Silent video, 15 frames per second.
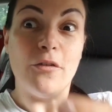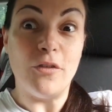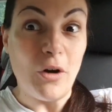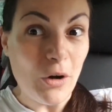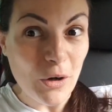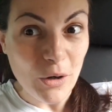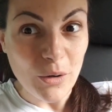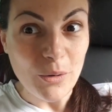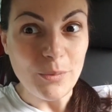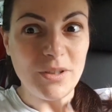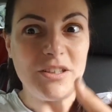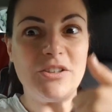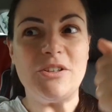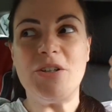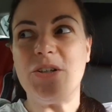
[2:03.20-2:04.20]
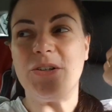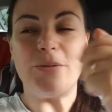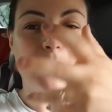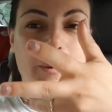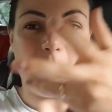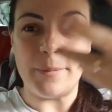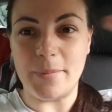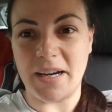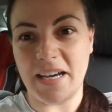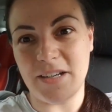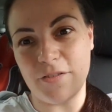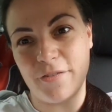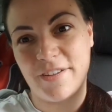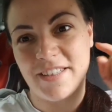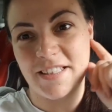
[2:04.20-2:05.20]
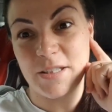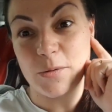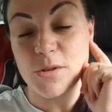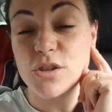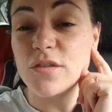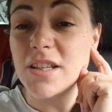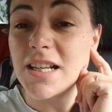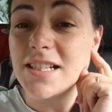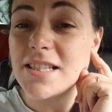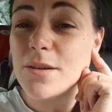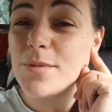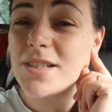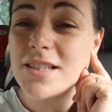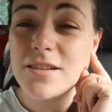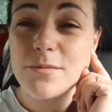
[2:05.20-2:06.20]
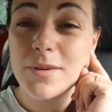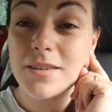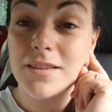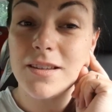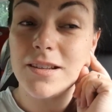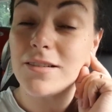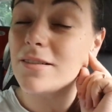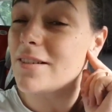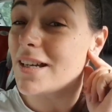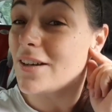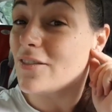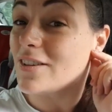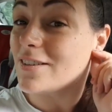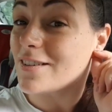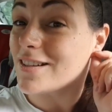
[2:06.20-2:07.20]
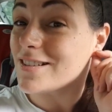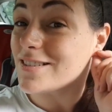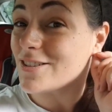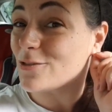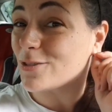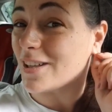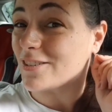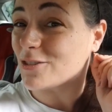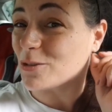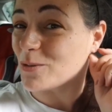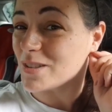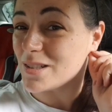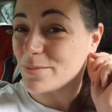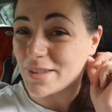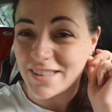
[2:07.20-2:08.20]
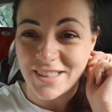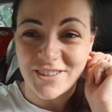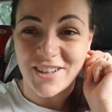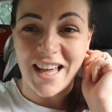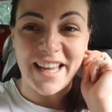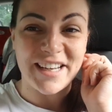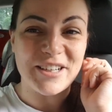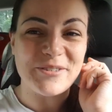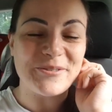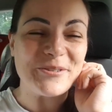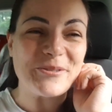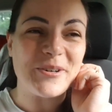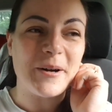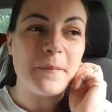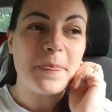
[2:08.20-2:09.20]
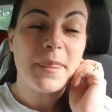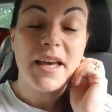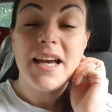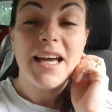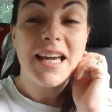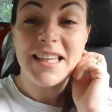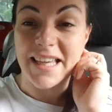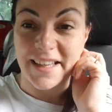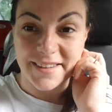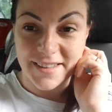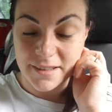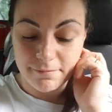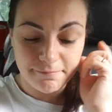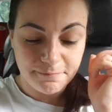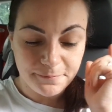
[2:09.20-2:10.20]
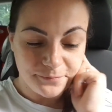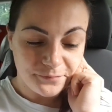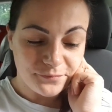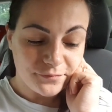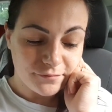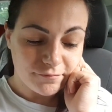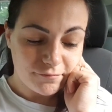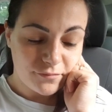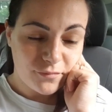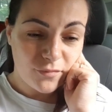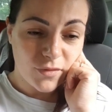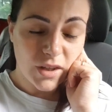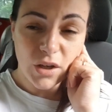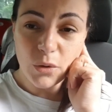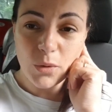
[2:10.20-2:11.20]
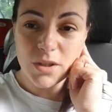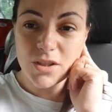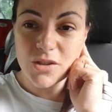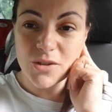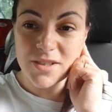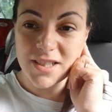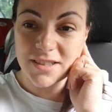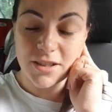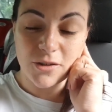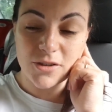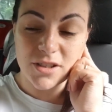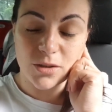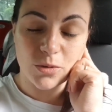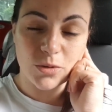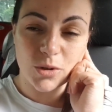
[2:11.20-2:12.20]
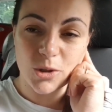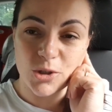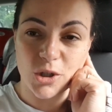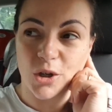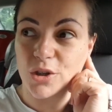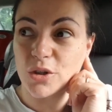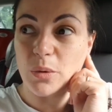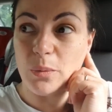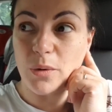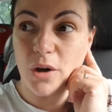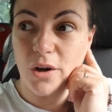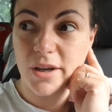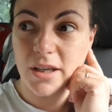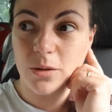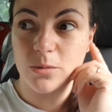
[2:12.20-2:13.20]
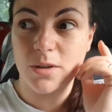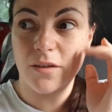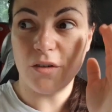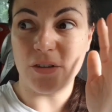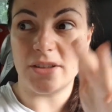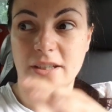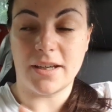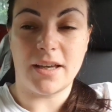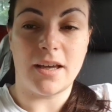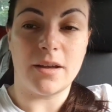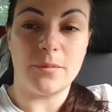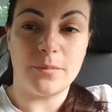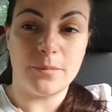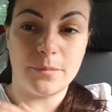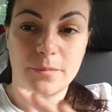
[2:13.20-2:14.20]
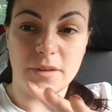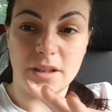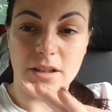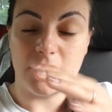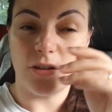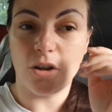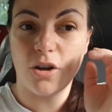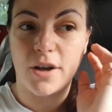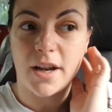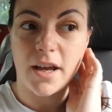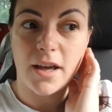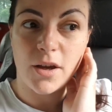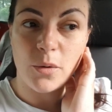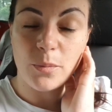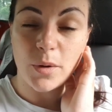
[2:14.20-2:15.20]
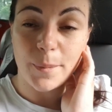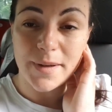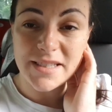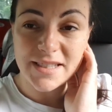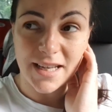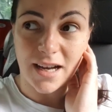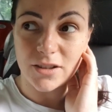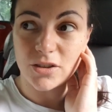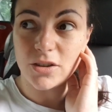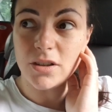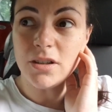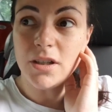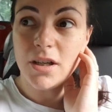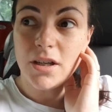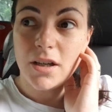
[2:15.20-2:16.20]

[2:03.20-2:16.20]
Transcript: vomito vabbè magari voi vedete questo video alle 6 e mezza del mattino non è che vi interessano tanto questi particolari comunque e niente quindi sono stata così tutto il giorno poi una volta che il dolore è un po' passato